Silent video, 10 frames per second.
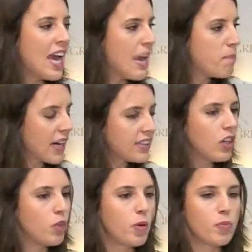El
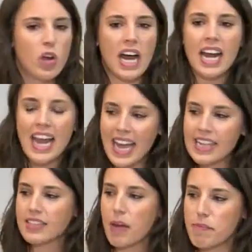Partido Popular
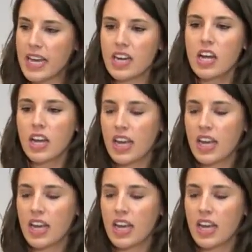es también